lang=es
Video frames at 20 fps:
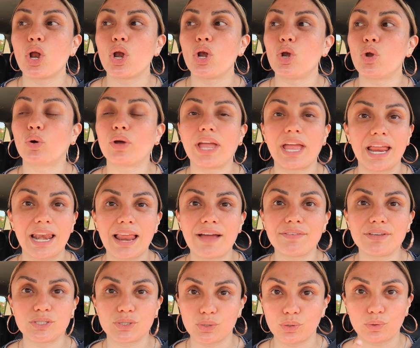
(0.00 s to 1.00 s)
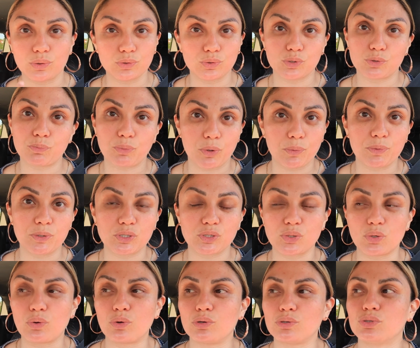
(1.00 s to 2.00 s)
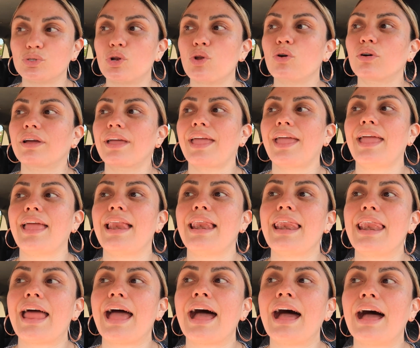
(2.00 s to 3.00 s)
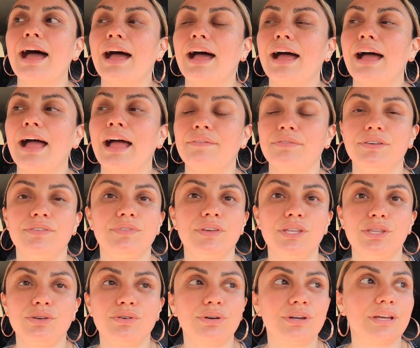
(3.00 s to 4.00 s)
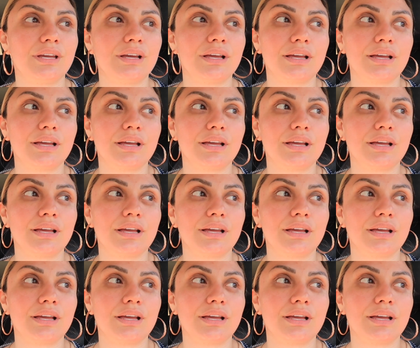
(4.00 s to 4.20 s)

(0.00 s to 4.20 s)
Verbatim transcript: lo que él ha visto con sus propios ojos, lo que él ha vivido